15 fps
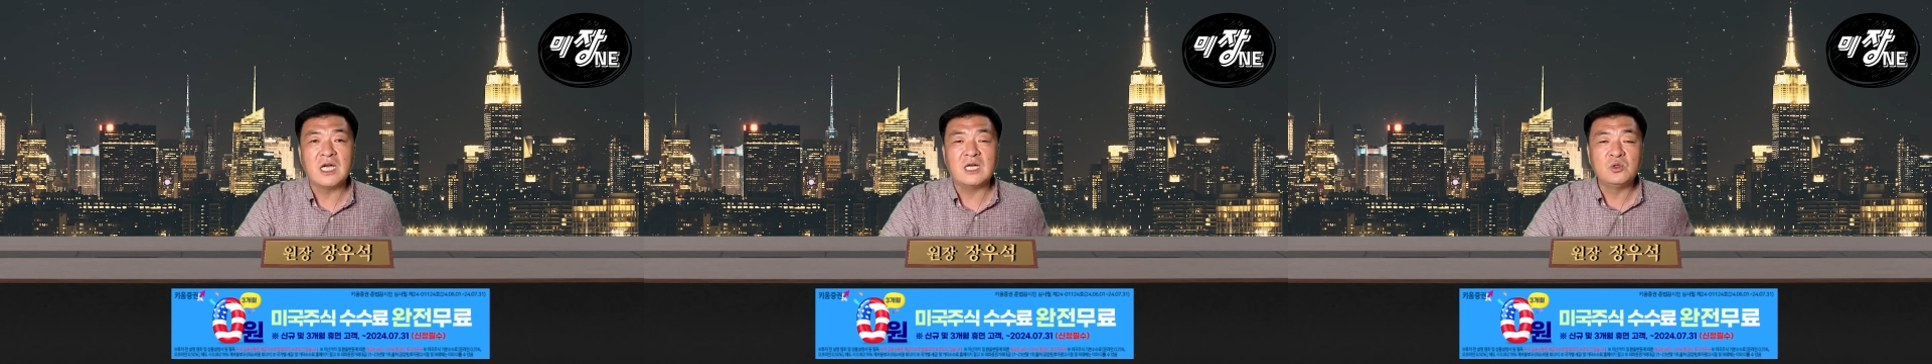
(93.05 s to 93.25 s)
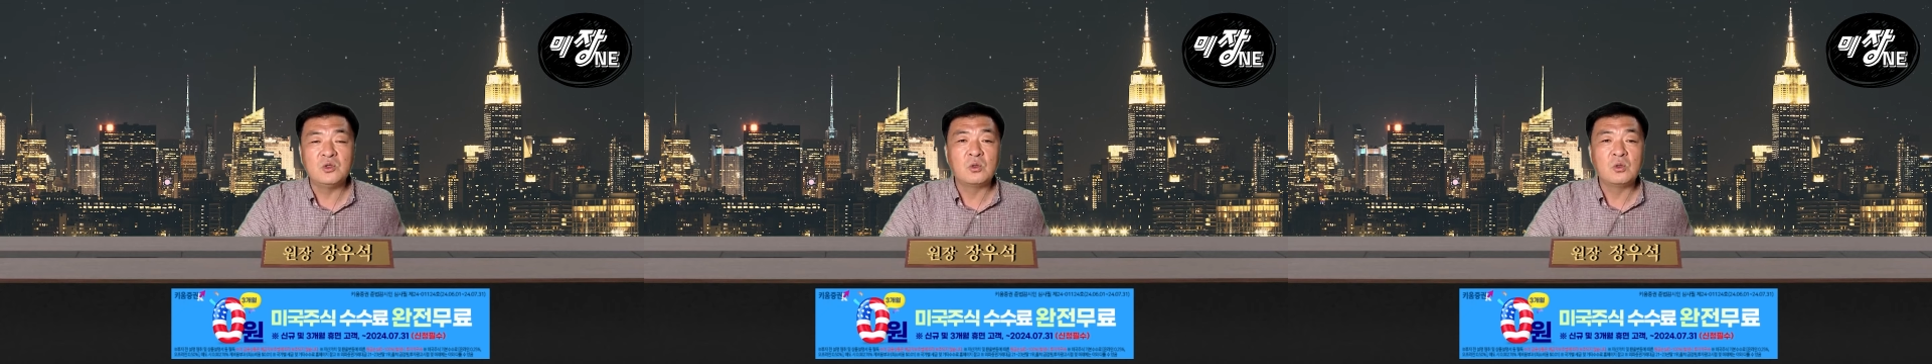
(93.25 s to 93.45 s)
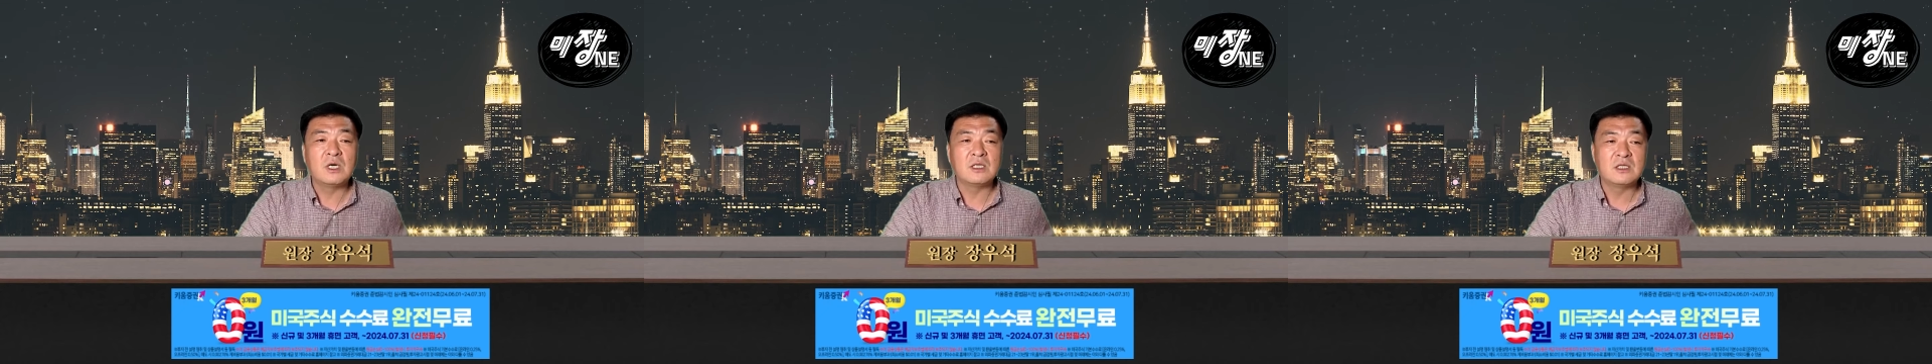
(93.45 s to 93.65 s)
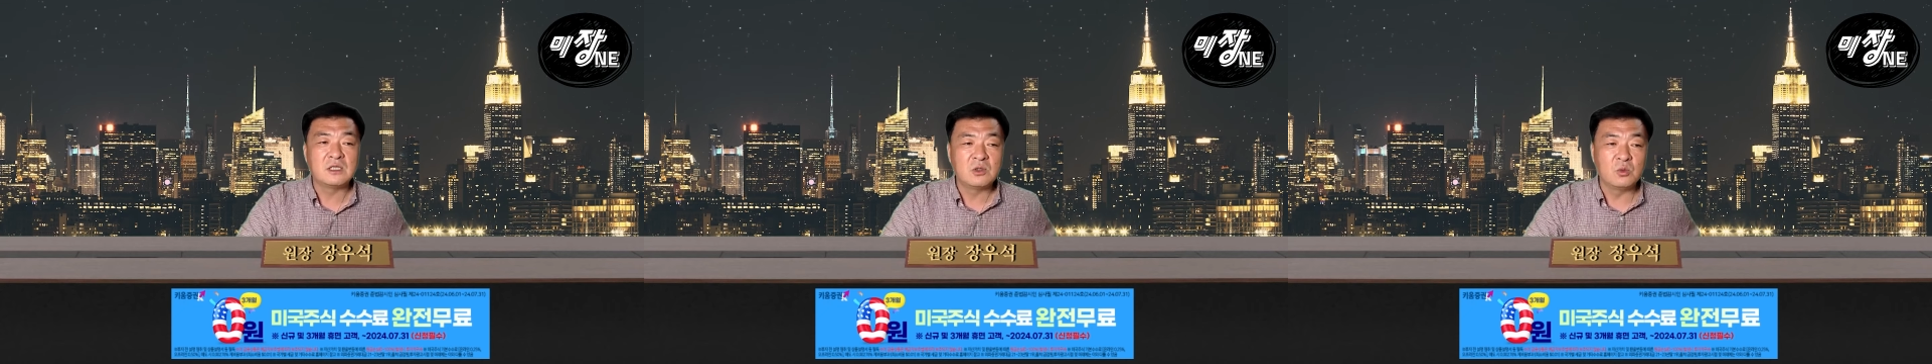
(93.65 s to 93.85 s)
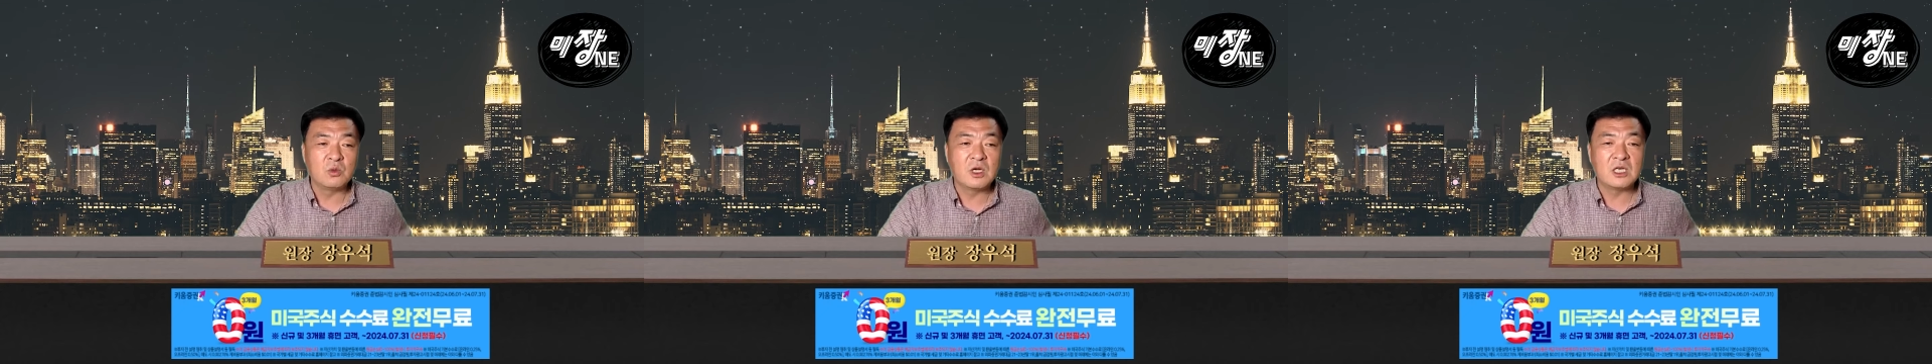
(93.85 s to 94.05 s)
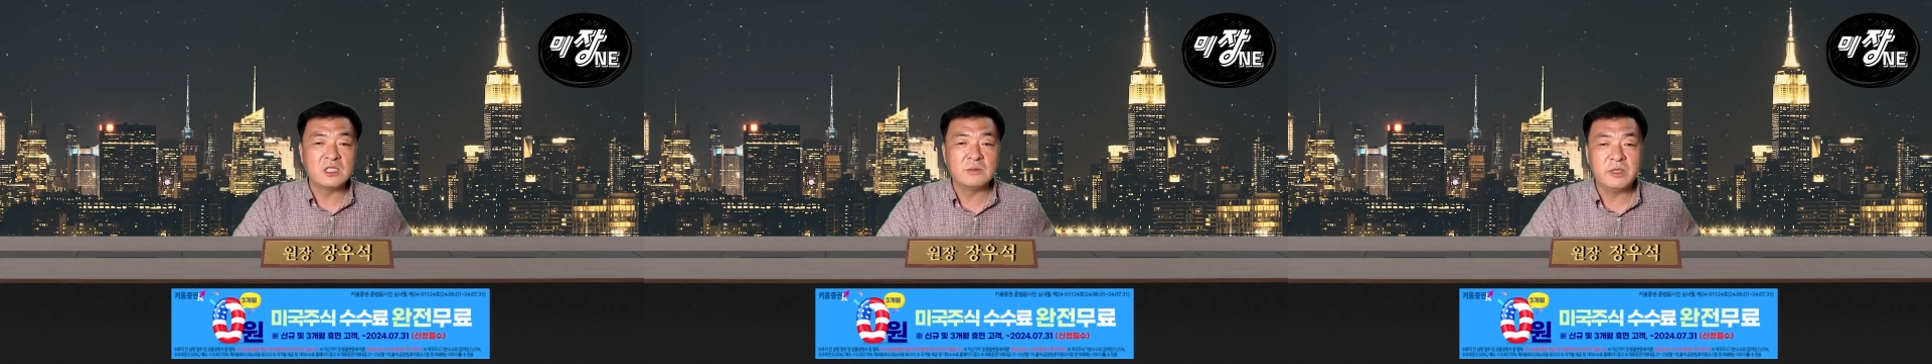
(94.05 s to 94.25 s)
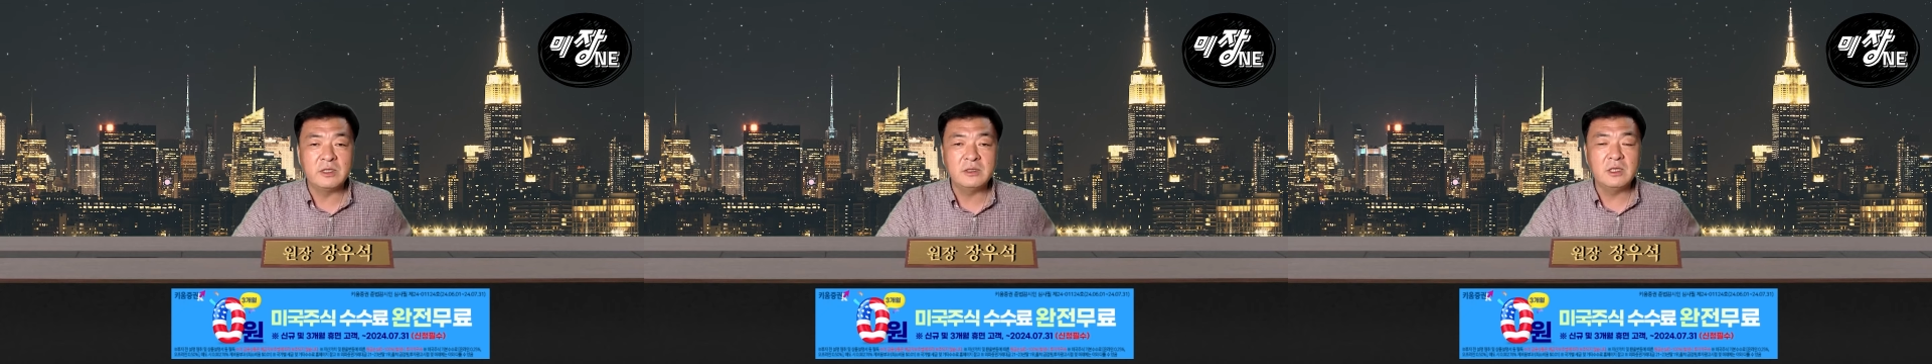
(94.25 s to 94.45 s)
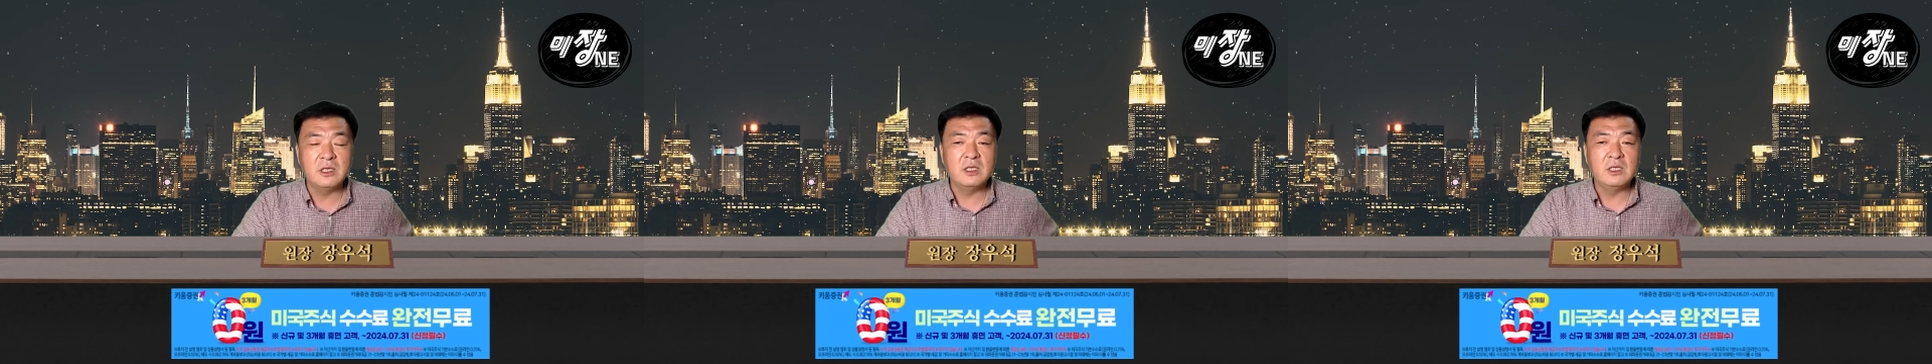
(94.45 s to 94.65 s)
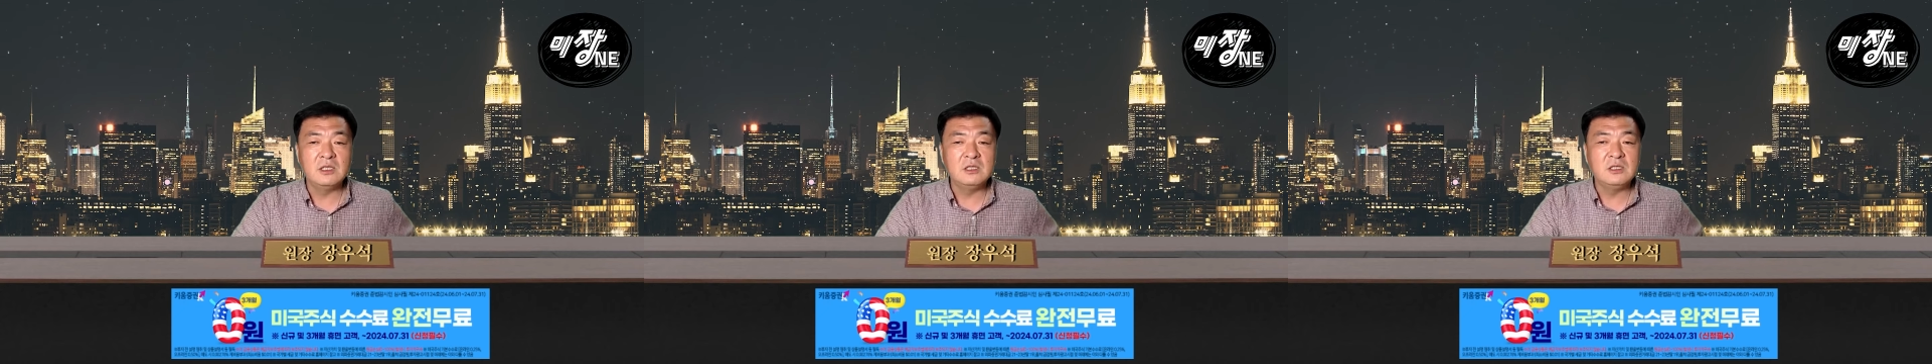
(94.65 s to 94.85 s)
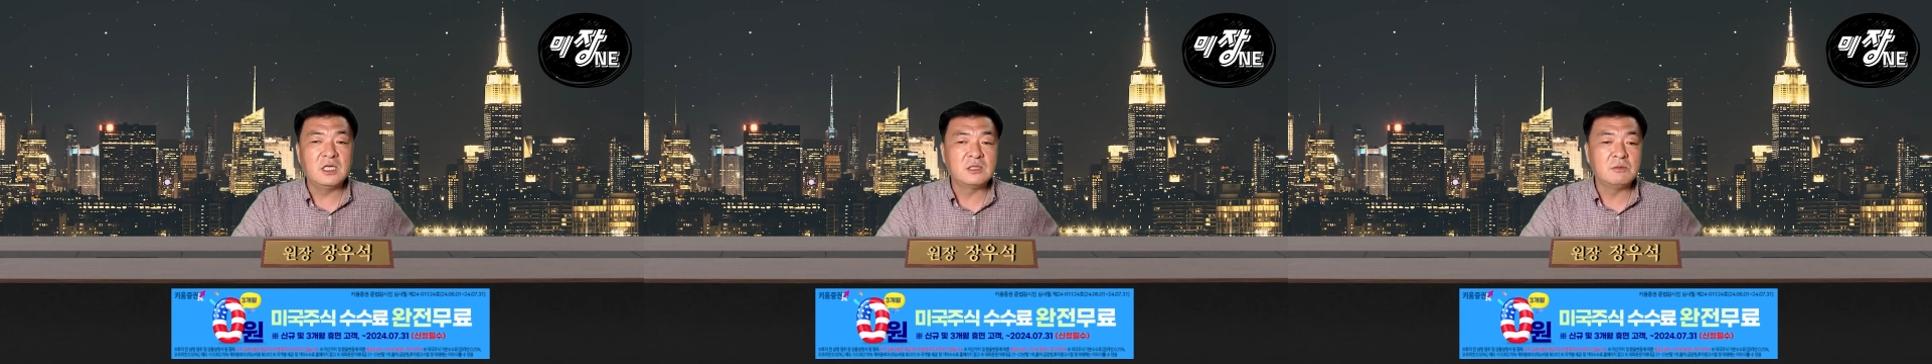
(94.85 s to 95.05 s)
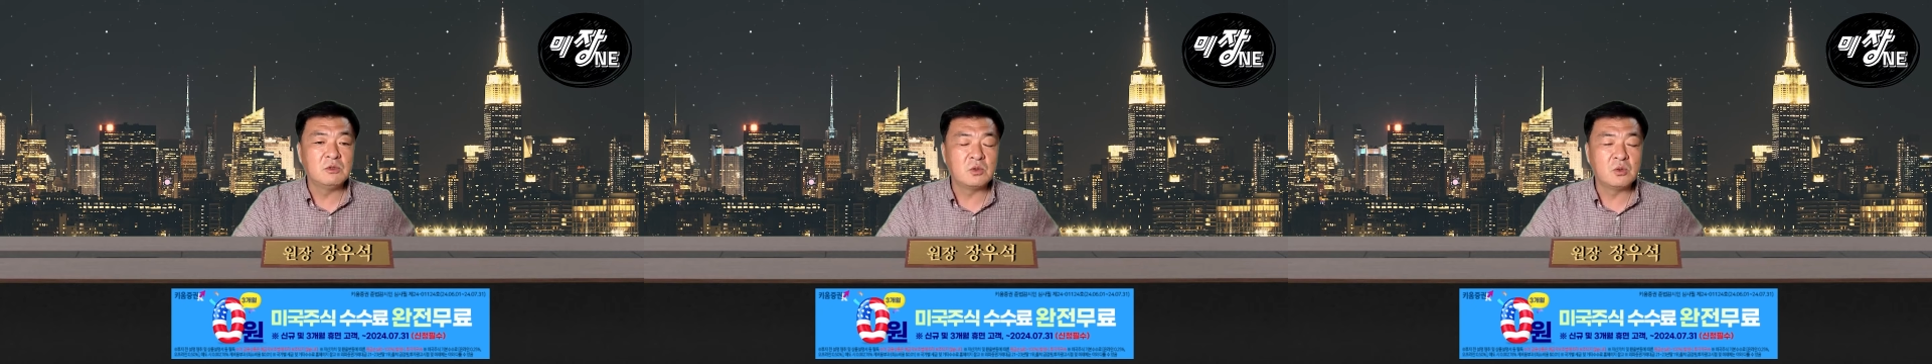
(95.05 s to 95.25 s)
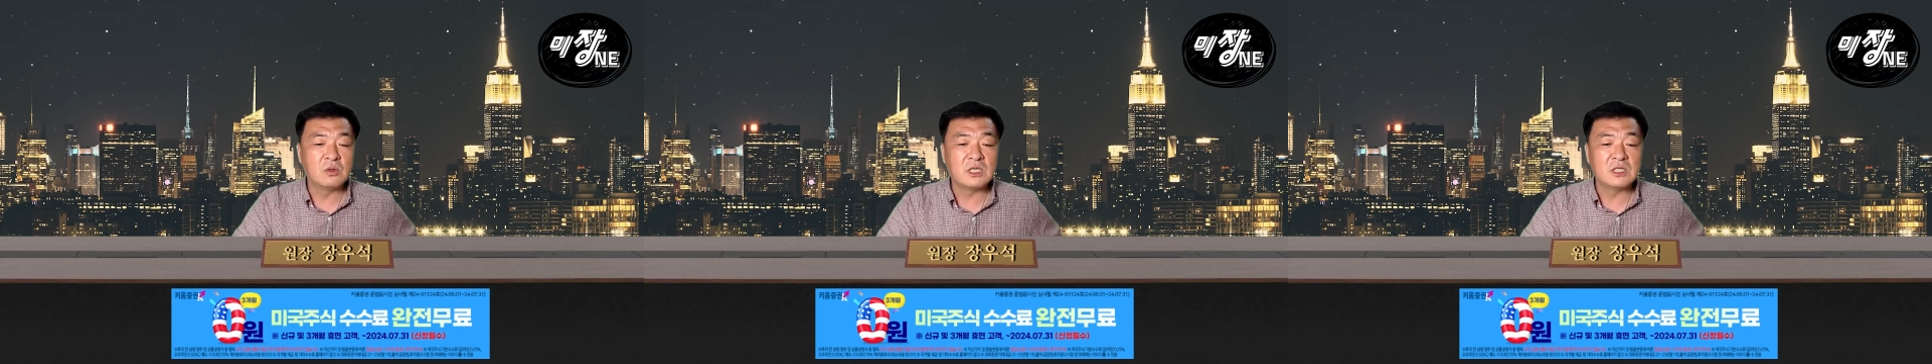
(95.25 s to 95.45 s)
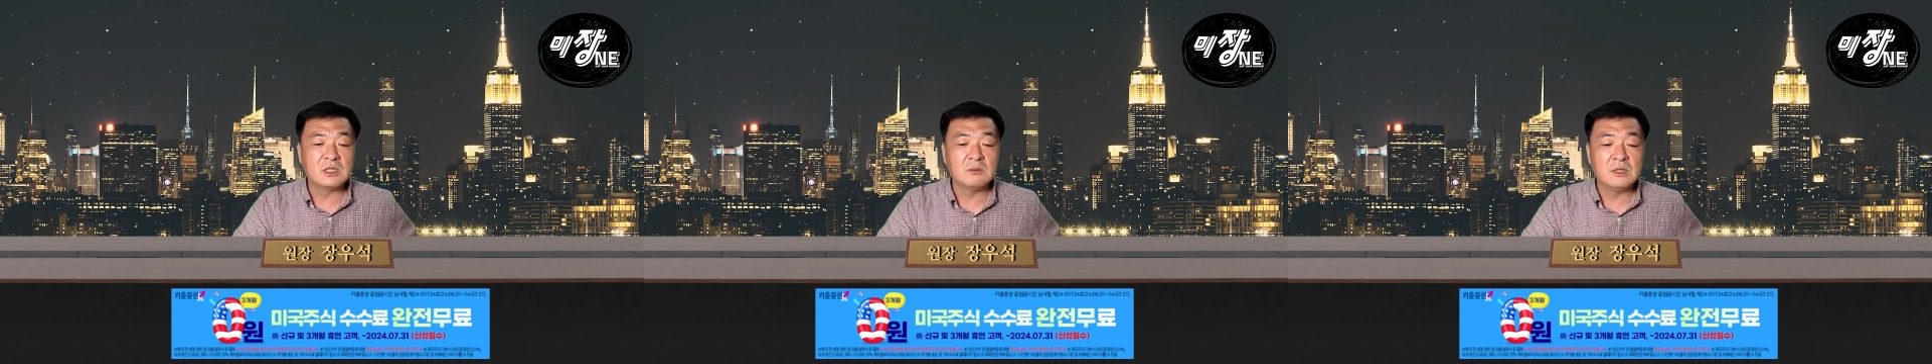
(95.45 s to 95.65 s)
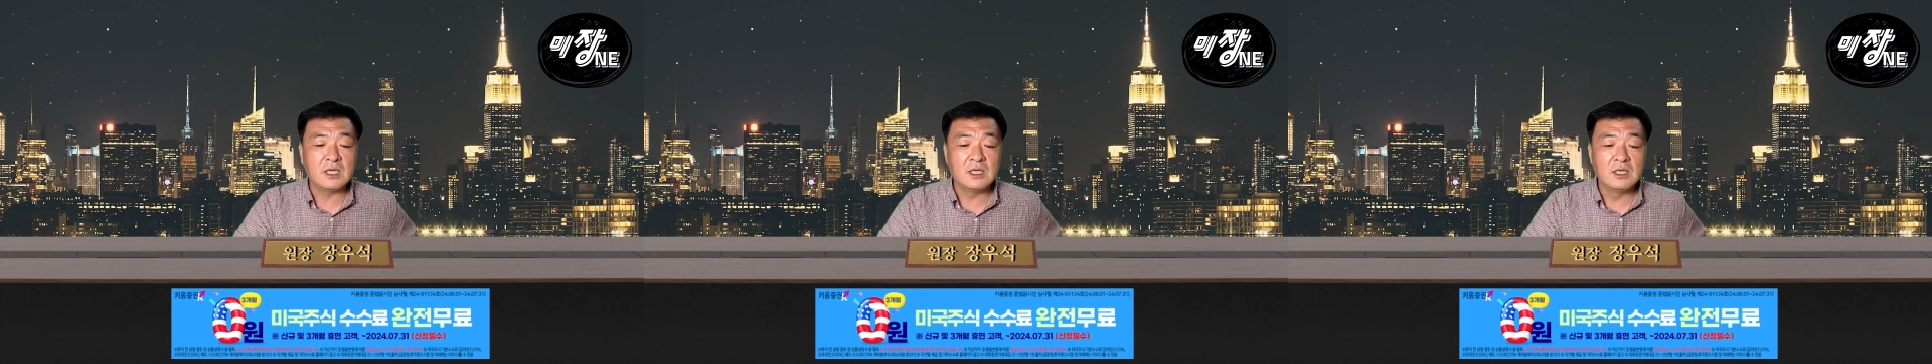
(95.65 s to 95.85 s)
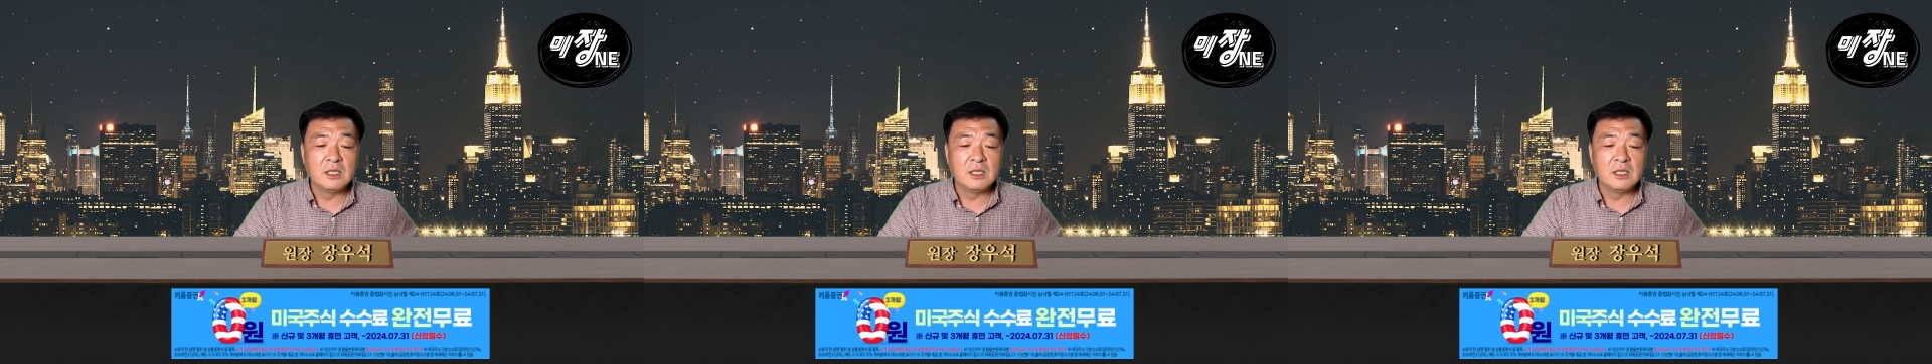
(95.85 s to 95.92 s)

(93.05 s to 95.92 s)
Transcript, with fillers: 안 좋을 것 같다 정도까지만 인지하시면 좋을 것 같습니다.